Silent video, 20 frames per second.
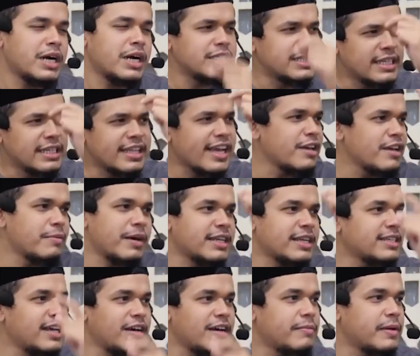cintai para
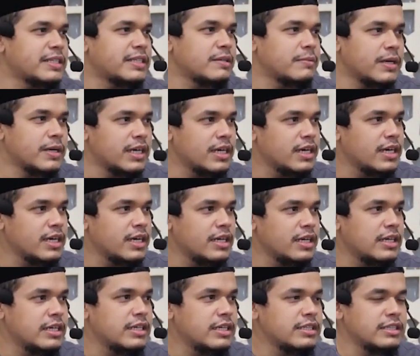sahabat jemaah.
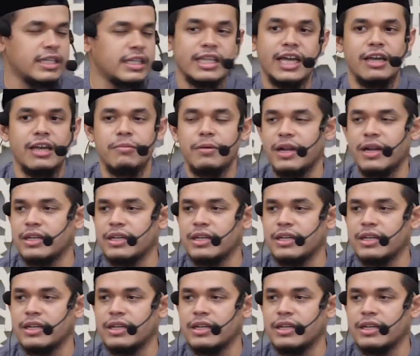Cintai para